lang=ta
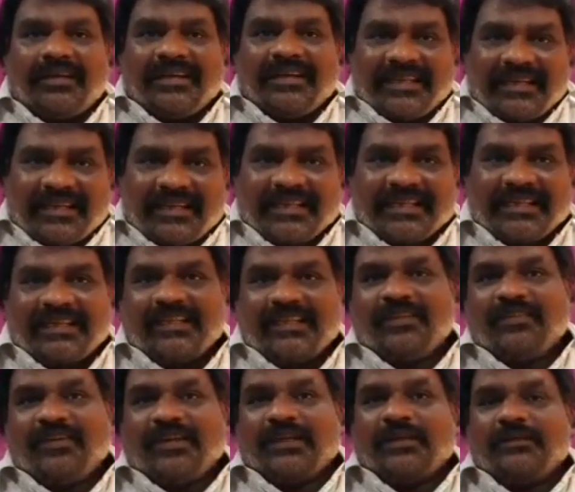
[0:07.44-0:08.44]

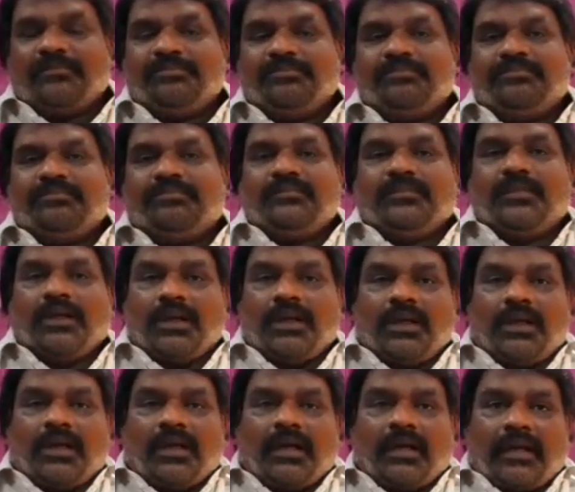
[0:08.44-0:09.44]
நிகழ்நேயர்களுக்கு வணக்கம்
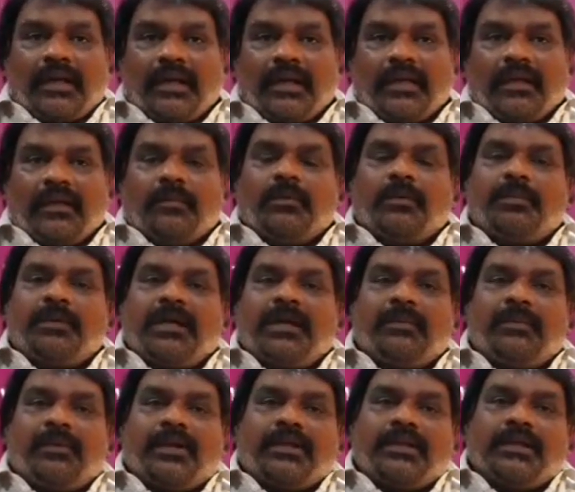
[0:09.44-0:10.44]
இன்றைக்கி நாம் பார்க்க
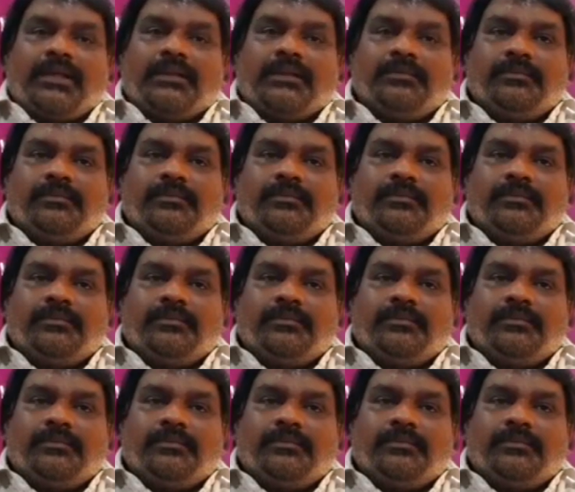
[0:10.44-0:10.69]
போகிறது